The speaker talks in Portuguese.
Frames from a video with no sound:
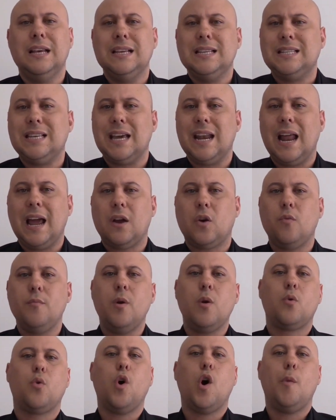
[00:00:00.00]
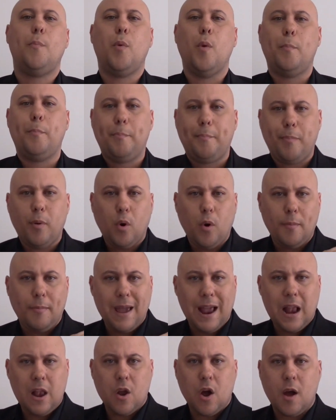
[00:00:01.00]
será que o meu corpo, por
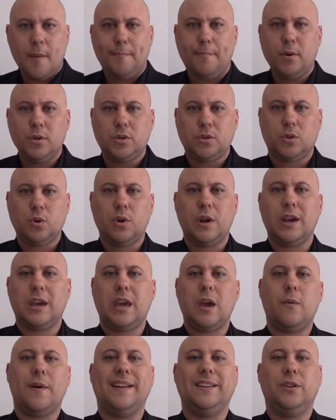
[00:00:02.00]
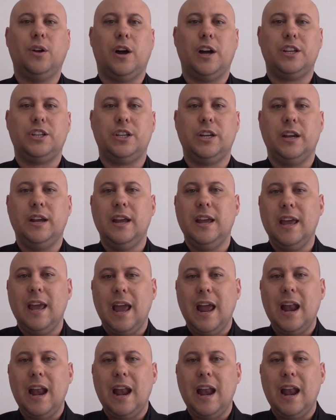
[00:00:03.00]
melhor postura que eu adote,